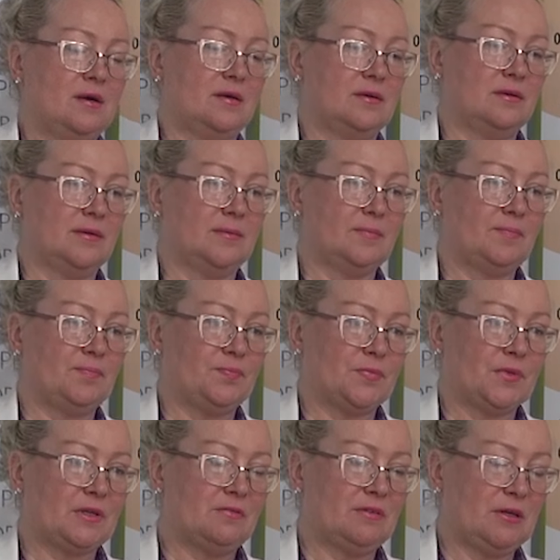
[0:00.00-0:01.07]

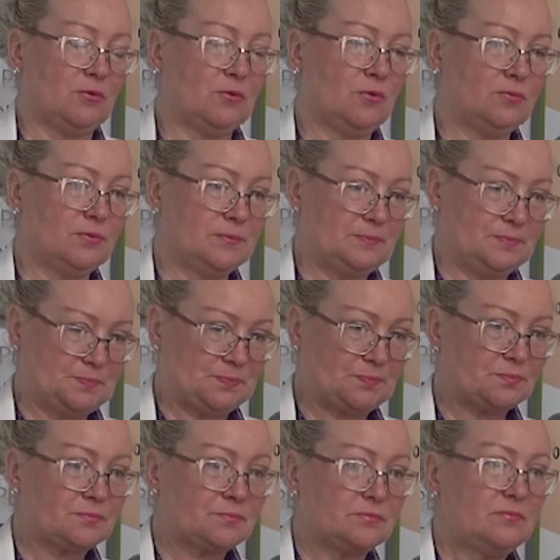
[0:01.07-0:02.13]
эм, Ковальков,
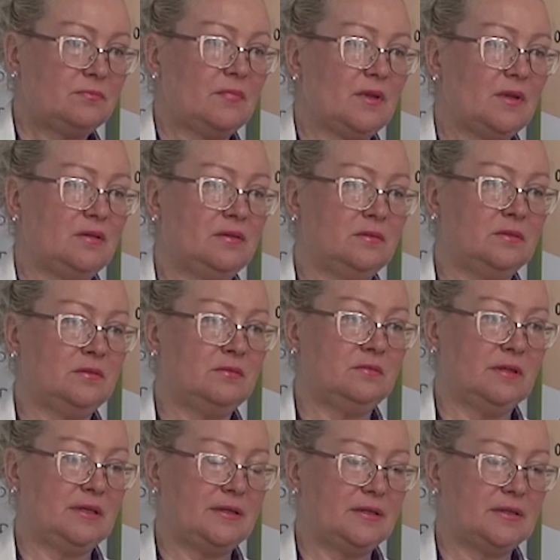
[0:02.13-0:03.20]
э,
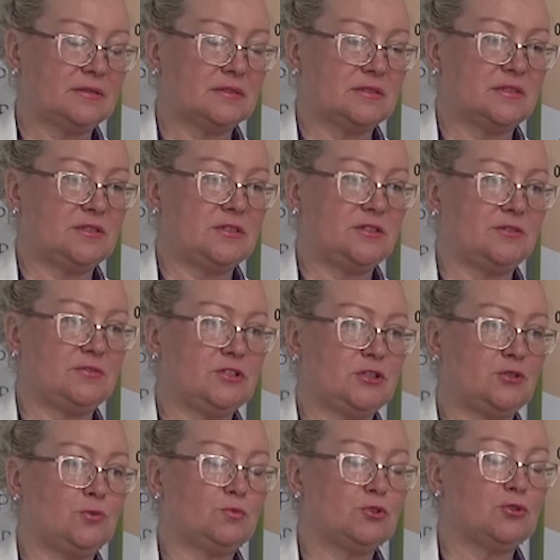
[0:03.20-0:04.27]
Валерий Константинович, о
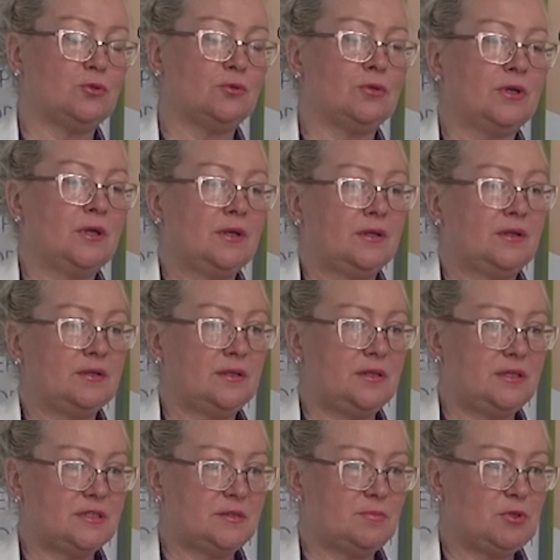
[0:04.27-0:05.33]
том, что
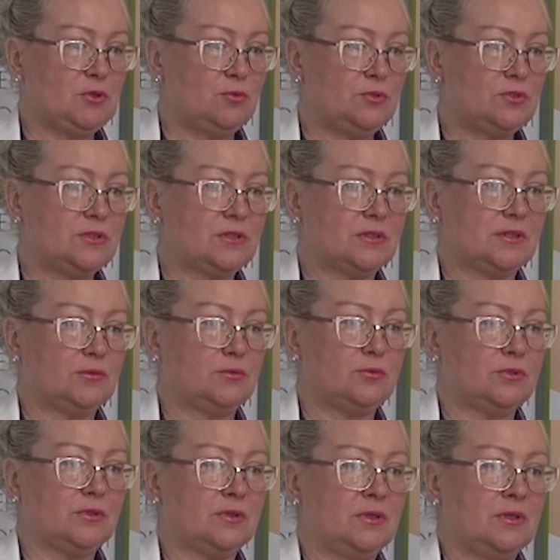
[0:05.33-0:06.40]
есть методика,
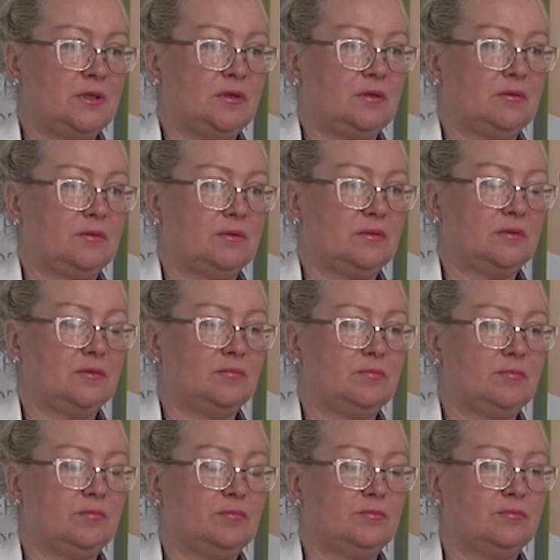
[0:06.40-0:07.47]
которая э,
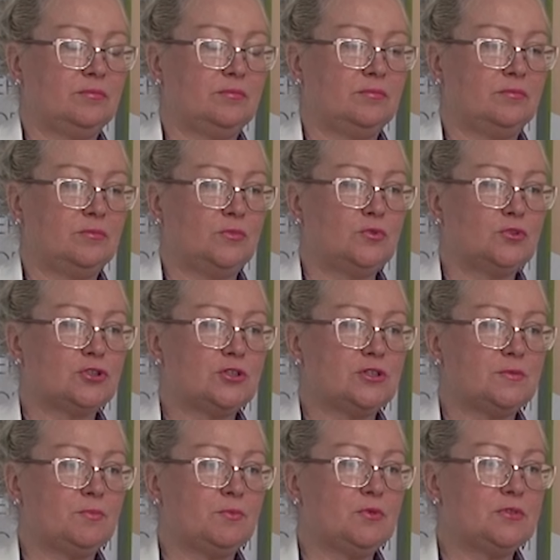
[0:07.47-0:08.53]
можно
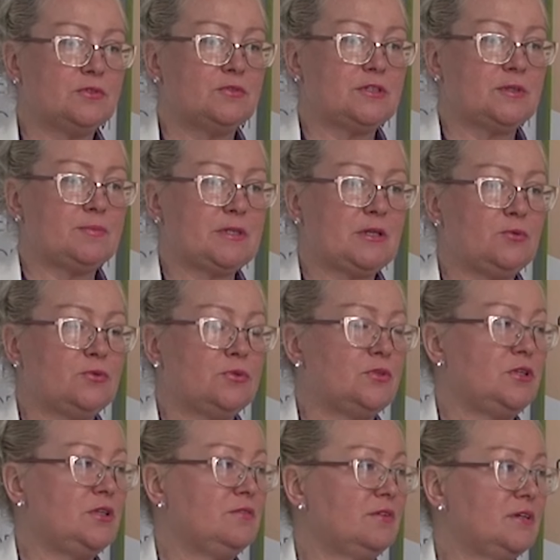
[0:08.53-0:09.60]
использовать абсолютно
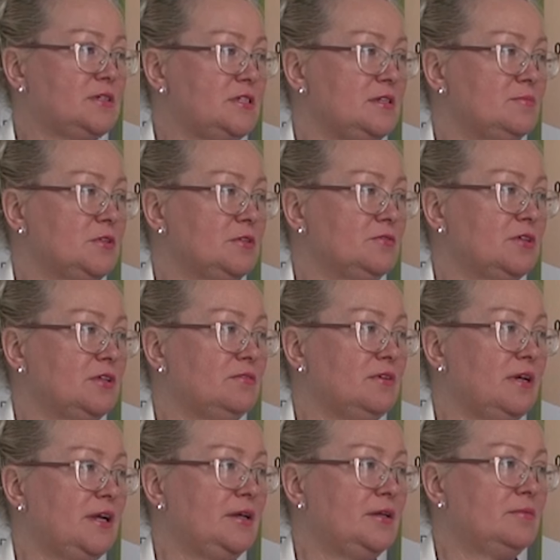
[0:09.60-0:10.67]
неинвазивно,
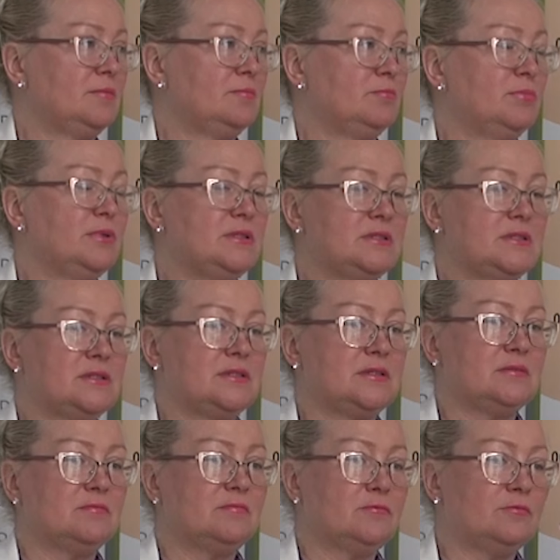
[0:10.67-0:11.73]
выявляя,
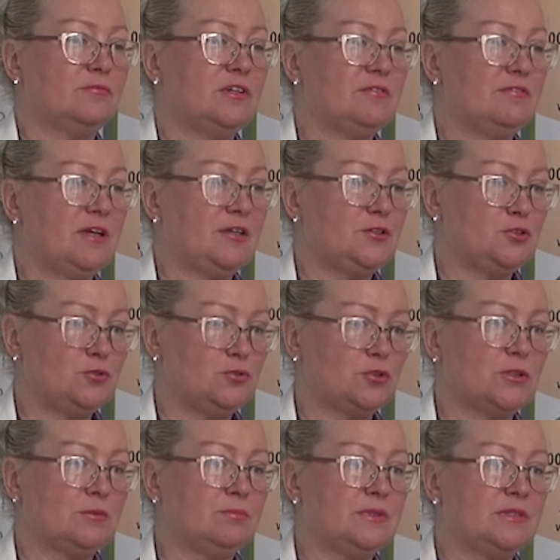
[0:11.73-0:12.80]
быстро, выявляя
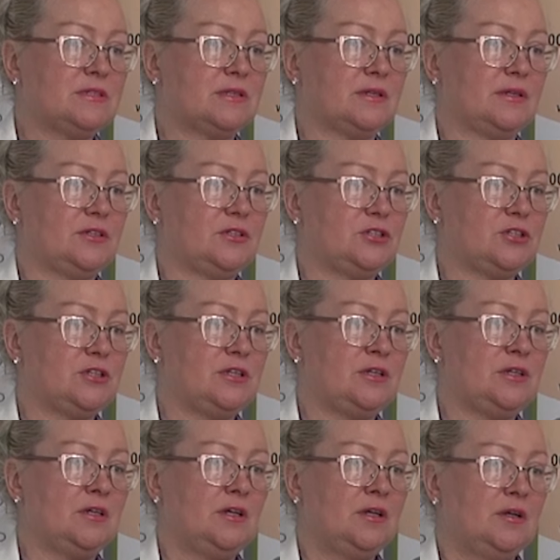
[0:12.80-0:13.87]
четко, быстро
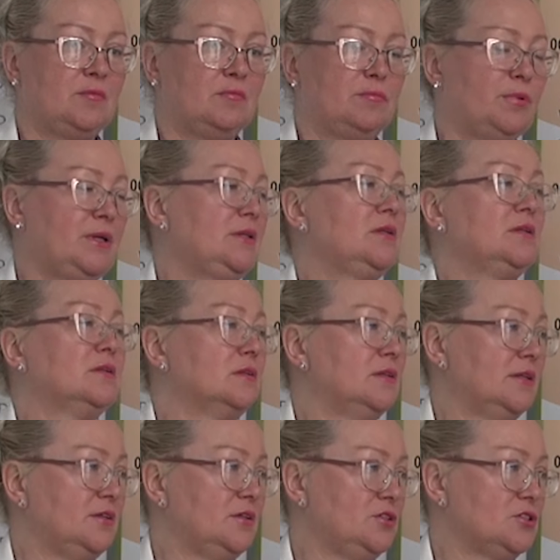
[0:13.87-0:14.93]
очаги
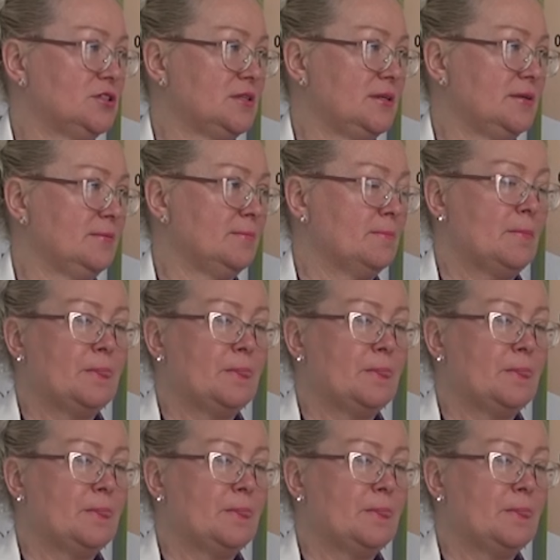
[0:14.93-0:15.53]
предонкологические.